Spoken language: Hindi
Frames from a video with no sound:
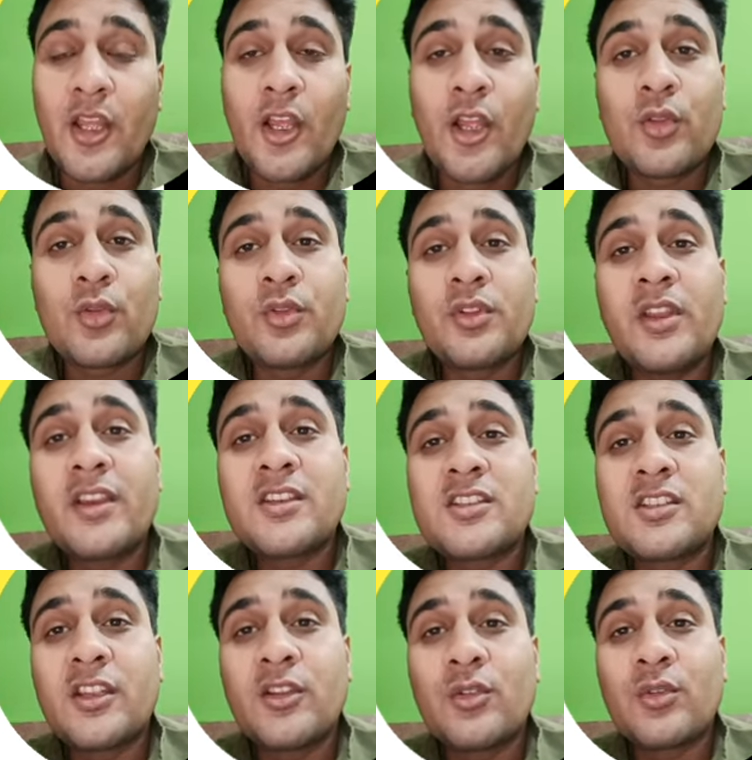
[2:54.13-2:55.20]
तो ये एक
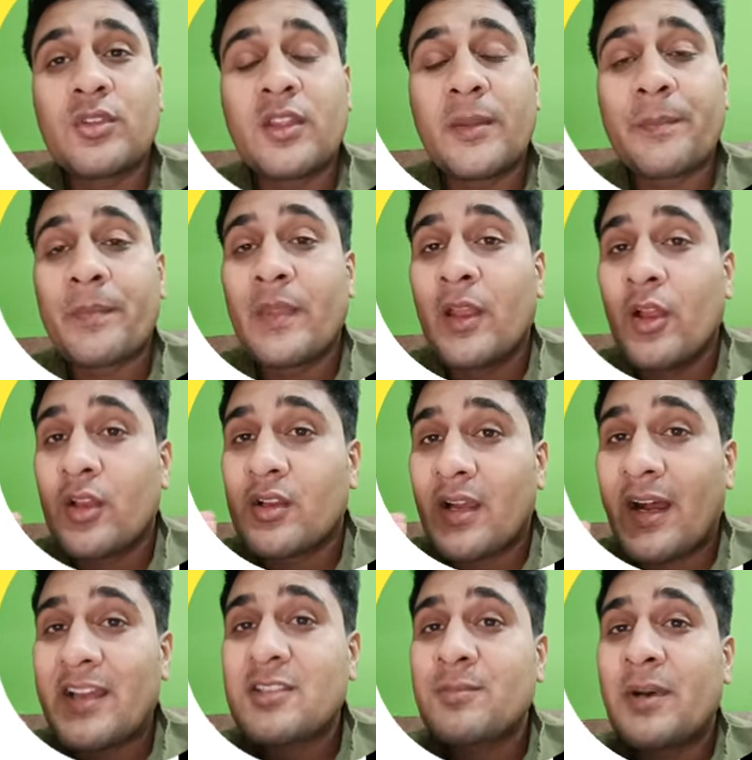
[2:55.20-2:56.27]
स्टेनो होता है
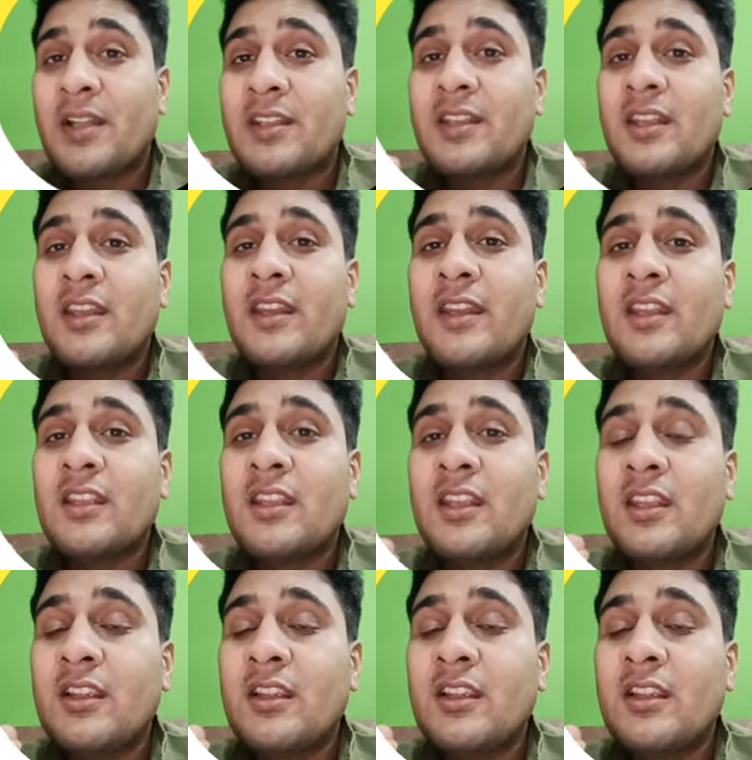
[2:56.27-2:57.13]
खास बात यह है कि